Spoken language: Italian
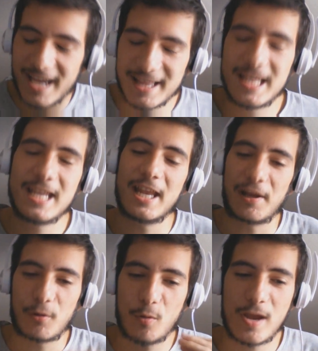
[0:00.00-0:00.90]
Che
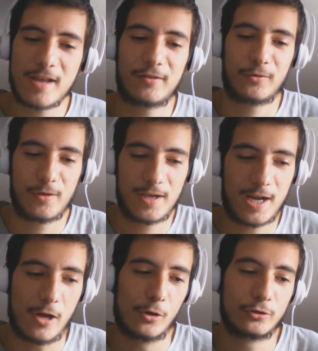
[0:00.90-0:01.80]
dire, questo
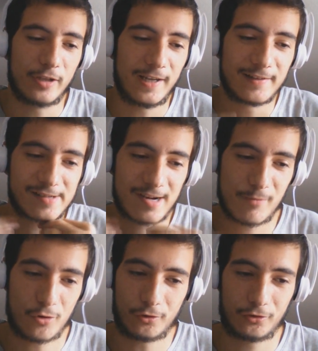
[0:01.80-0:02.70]
era Hotel
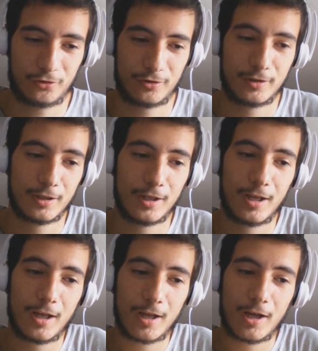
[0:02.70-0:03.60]
Remorse.
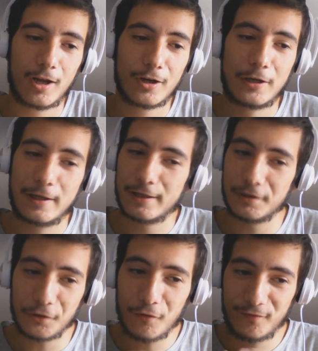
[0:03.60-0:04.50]

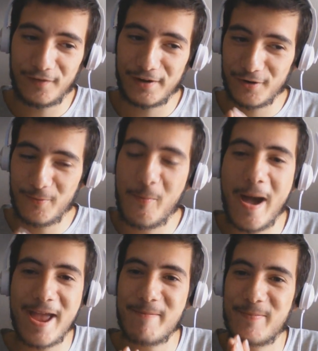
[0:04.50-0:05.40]
Non farò
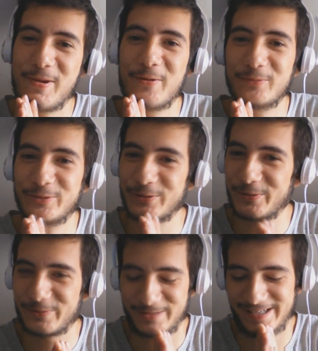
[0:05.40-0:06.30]
mai più un
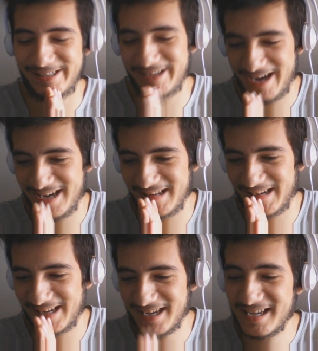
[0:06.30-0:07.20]
gioco del genere.
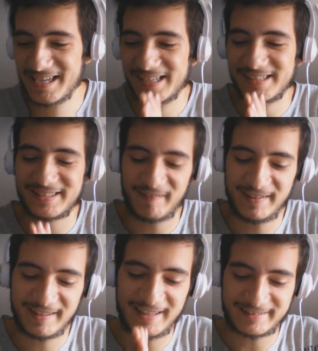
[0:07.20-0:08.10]
Se
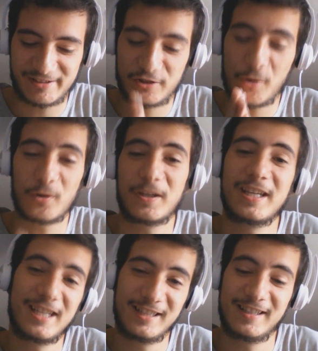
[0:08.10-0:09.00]
avete altri
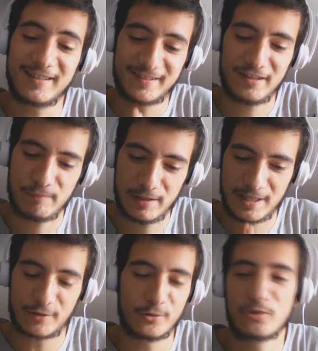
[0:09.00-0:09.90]
giochi indie
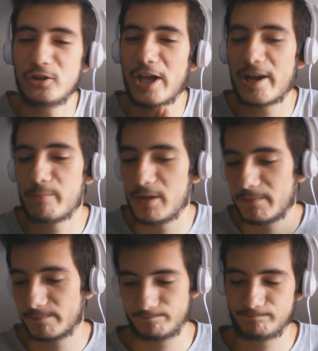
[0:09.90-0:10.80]
simili da
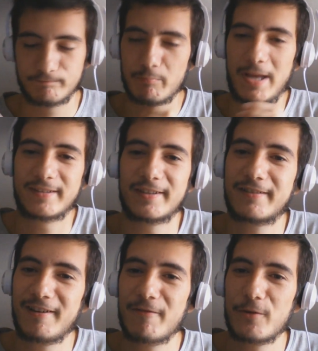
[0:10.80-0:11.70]
consigliarmi, basta
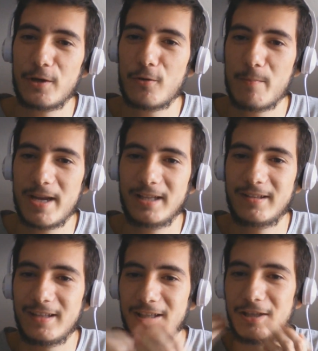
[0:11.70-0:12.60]
scriverlo nei
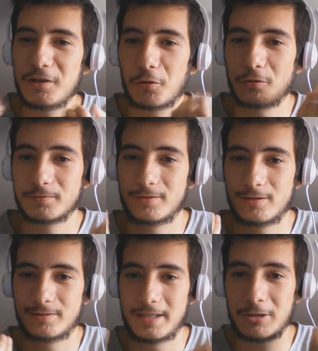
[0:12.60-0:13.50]
commenti. Io
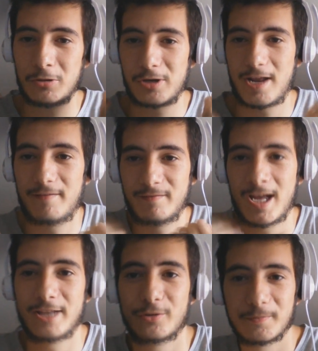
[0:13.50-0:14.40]
ora
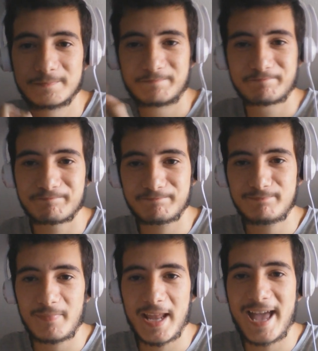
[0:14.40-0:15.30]
vado
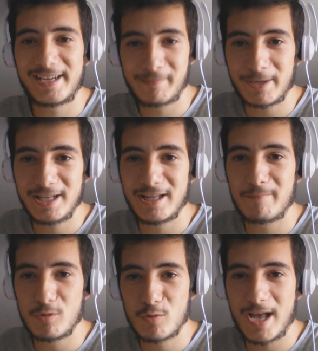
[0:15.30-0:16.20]
a
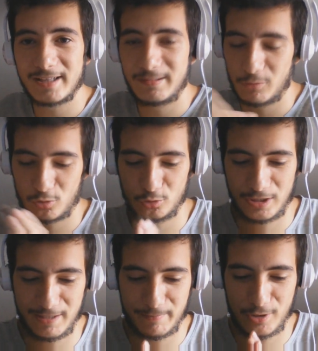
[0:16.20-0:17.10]
riprendermi un attimo con
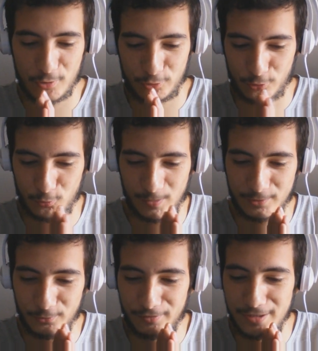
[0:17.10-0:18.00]
delle brioche o
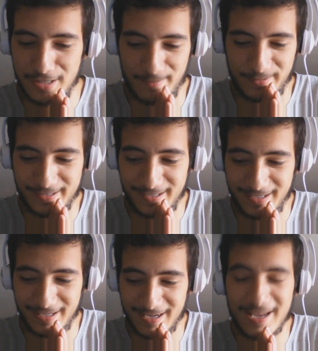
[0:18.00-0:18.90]
qualcosina
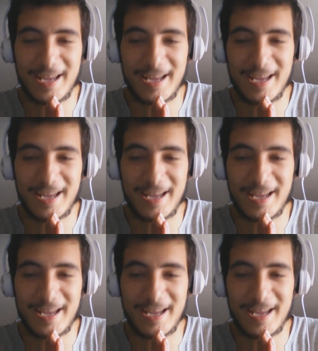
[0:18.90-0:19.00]
perché